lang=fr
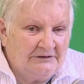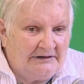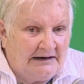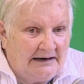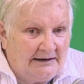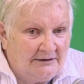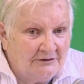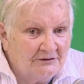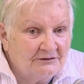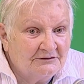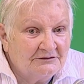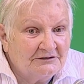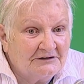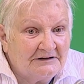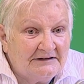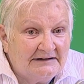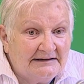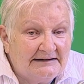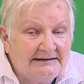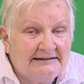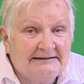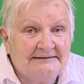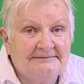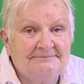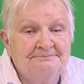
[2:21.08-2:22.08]
on a
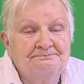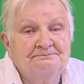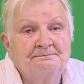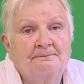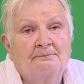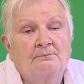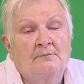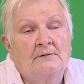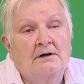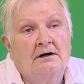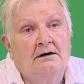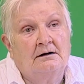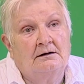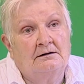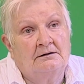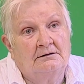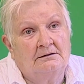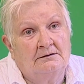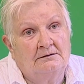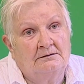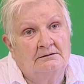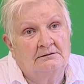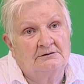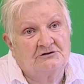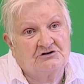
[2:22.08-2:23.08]
l'anglais,
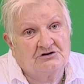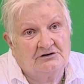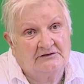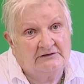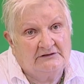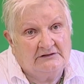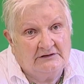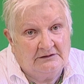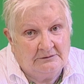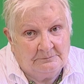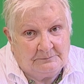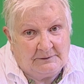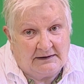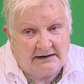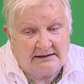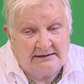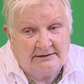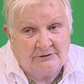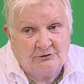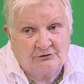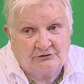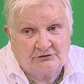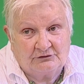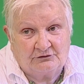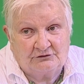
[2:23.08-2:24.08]
euh, j'entends parler
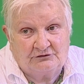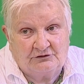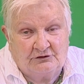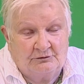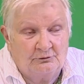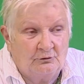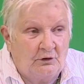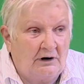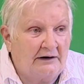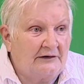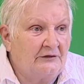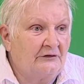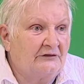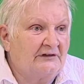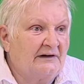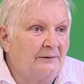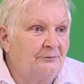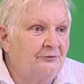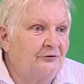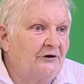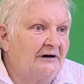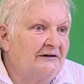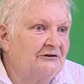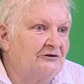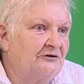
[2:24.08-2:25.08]
autour de moi que ça
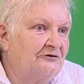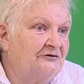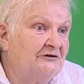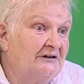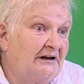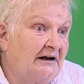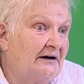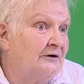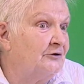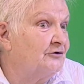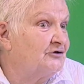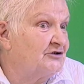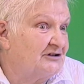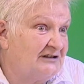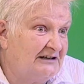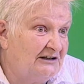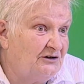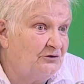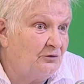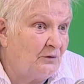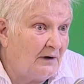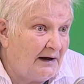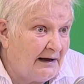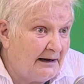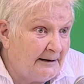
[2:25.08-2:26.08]
pourrait devenir le
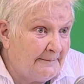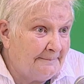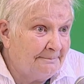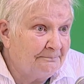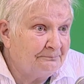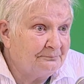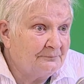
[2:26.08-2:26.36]
chinois.